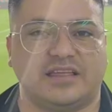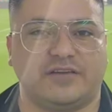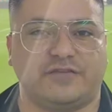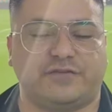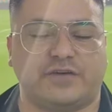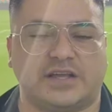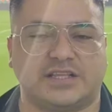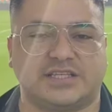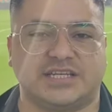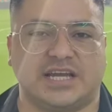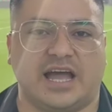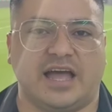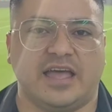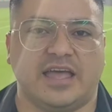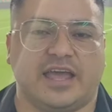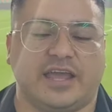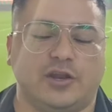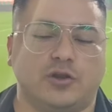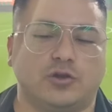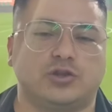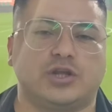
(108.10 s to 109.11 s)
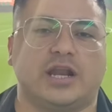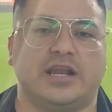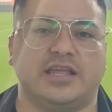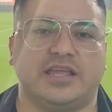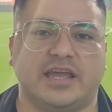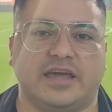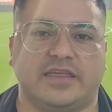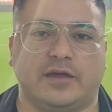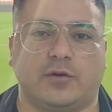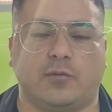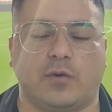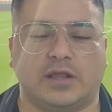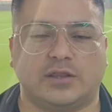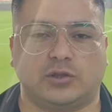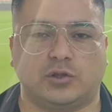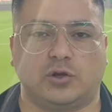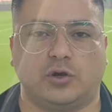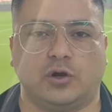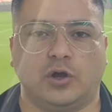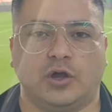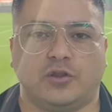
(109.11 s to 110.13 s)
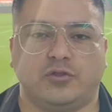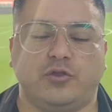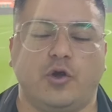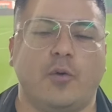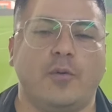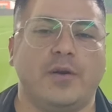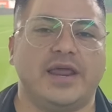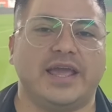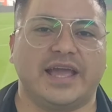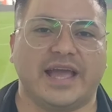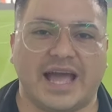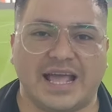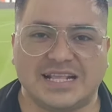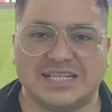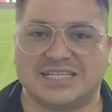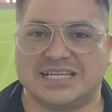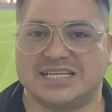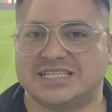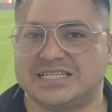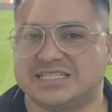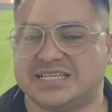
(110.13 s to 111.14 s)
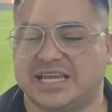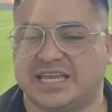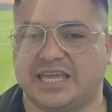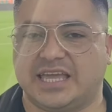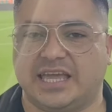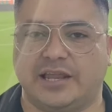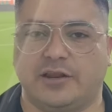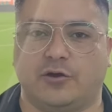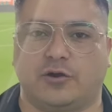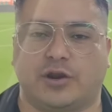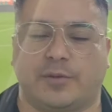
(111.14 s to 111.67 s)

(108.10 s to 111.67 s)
del Facha, en otra línea de cuatro, doble enganche si se quiere, o